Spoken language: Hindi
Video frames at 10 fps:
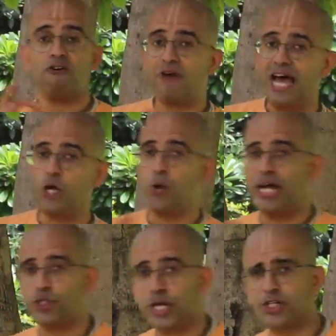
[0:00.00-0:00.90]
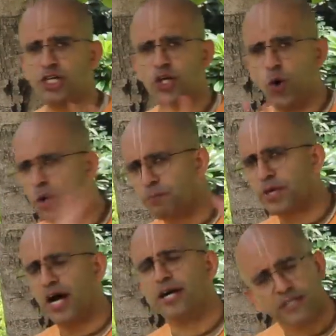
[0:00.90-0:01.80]
वैल्यू एजुकेशन
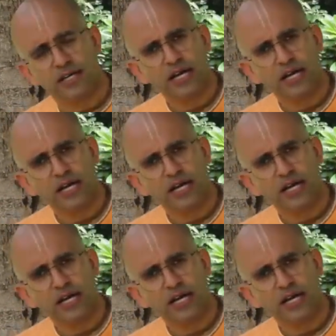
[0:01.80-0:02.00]
ओलंपियाड